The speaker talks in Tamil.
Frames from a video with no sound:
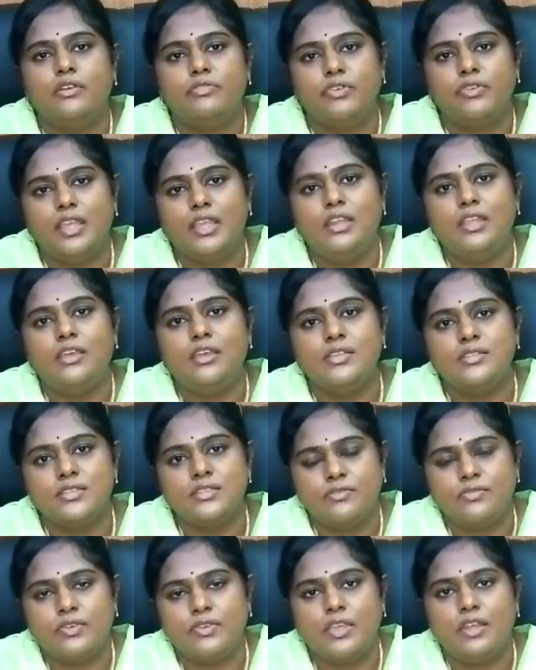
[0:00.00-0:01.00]
ஃபெயிலியர்
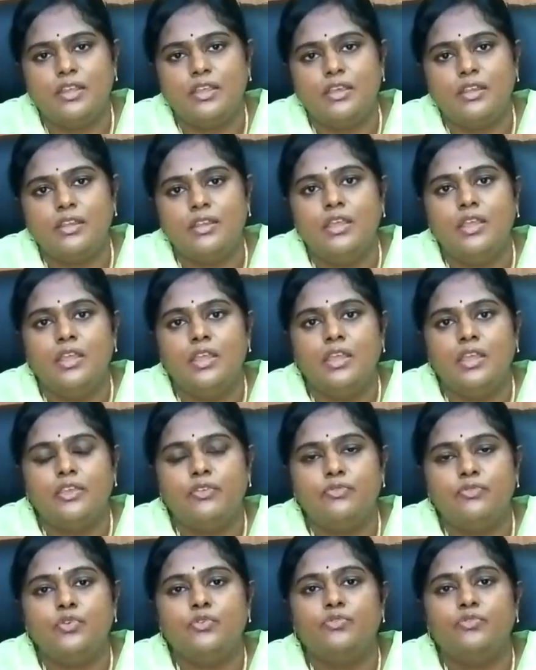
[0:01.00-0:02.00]
இஸ் அ ஃபெயிலியர்
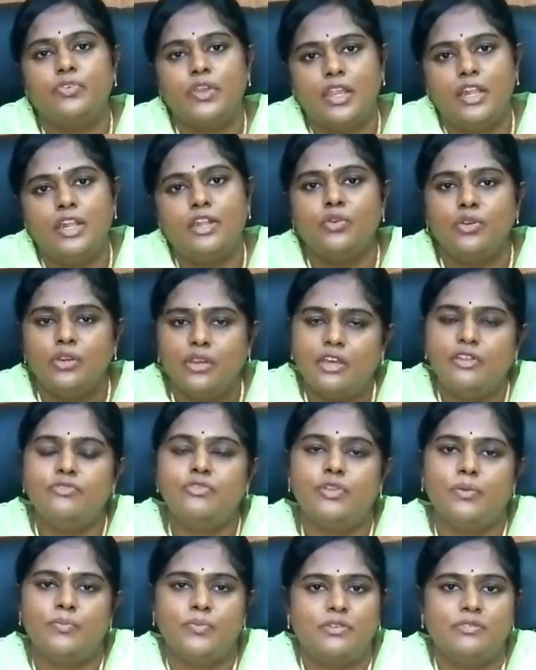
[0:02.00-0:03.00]
இஃப் யூ ஃபெயில் டு
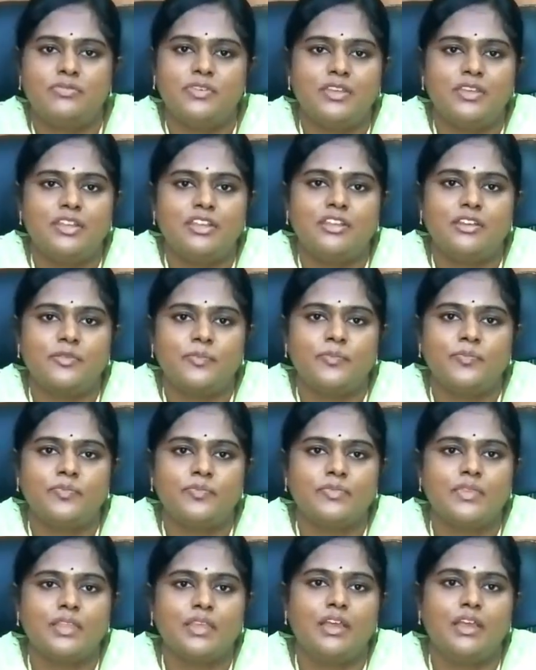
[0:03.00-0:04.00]
லேர்ன் ஃப்ரம் த ஃபெயிலியர்
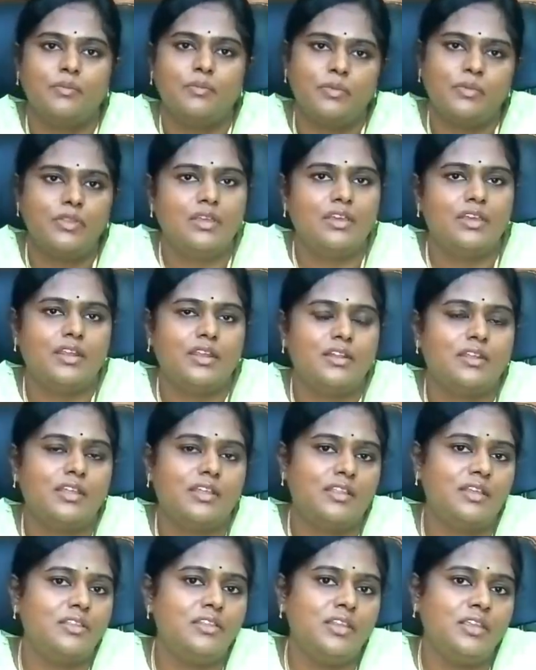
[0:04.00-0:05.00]
அப்படி தான் கரெக்ட்
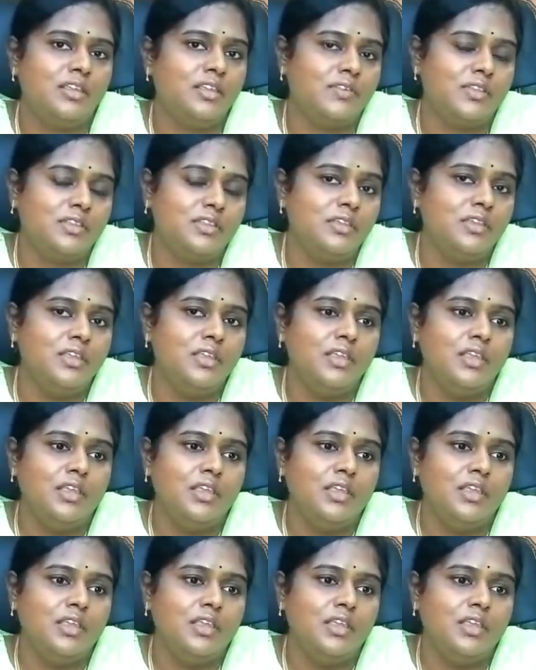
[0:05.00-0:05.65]
அதாவது நீங்கள் வந்து